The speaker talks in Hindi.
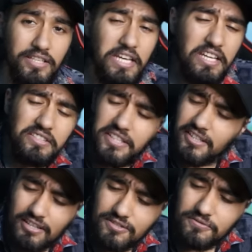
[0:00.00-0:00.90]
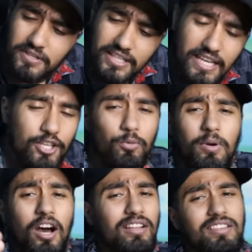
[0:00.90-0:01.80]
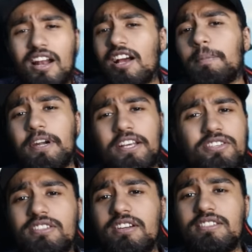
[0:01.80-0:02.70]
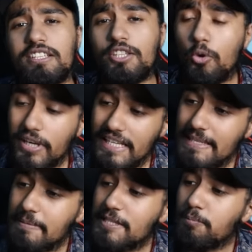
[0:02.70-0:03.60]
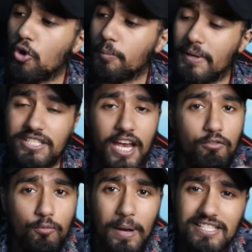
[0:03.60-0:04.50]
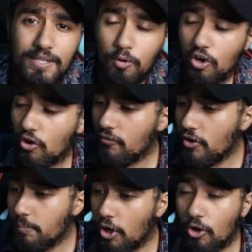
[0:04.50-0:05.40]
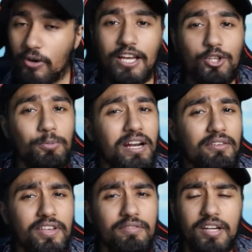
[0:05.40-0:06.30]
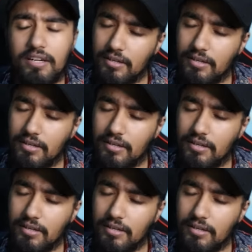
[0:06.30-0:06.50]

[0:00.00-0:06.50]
ये इतनी ट्रस्टवर्दी है कि तुम हर तरह के प्रेडिक्शंस कर सकते हो किसी भी स्पोर्ट में चाहे वो बास्केटबॉल हो फुटबॉल हो या तुम्हारा फेवरेट